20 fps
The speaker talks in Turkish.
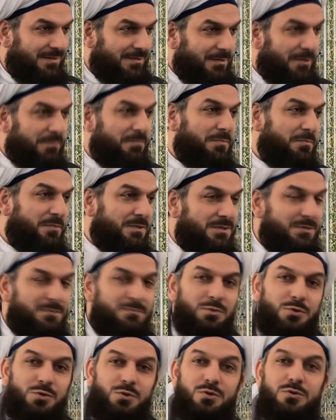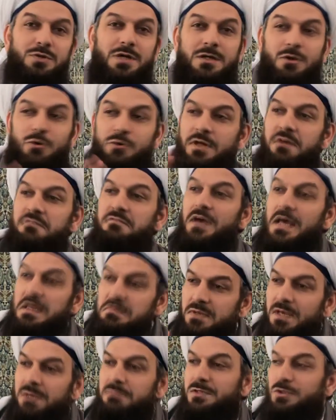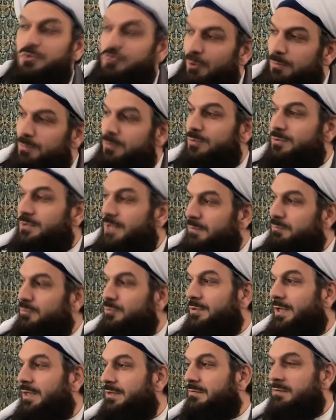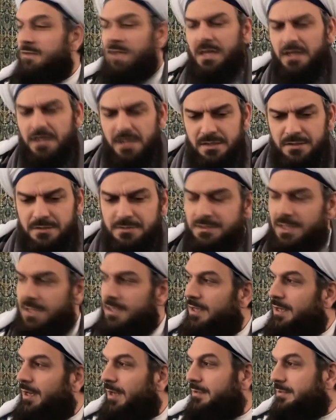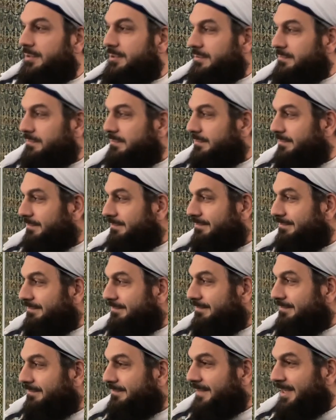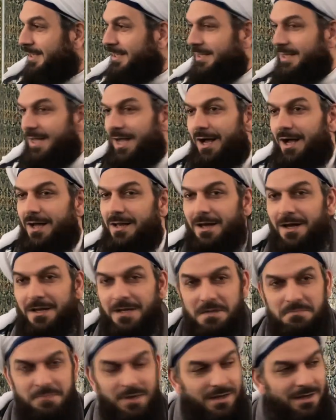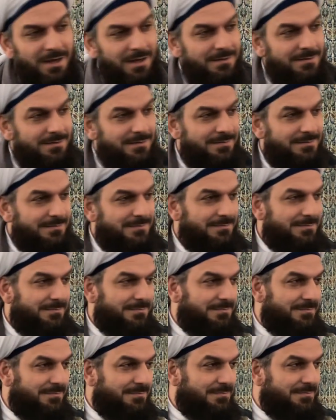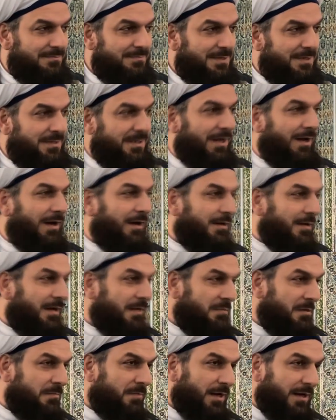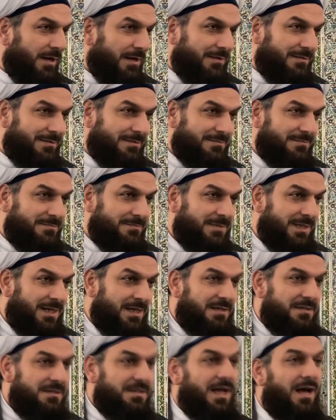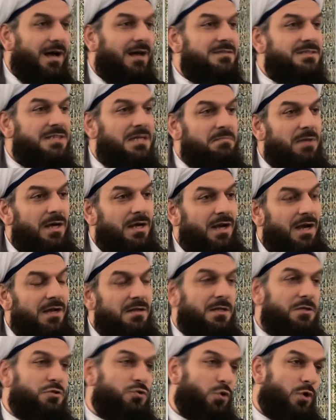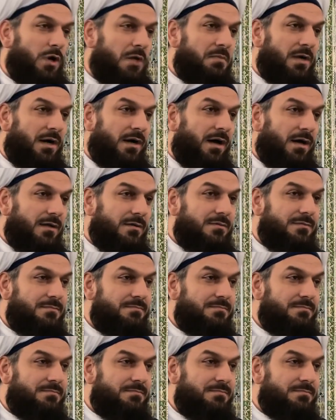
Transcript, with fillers: Rabbimizin buyruklarına önem vermeyen bir topluluksak bundan. Ne gelirse ya kardeşim. Ne helale bakar, ne harama bakar, ne aza bakar, ne çoka bakar.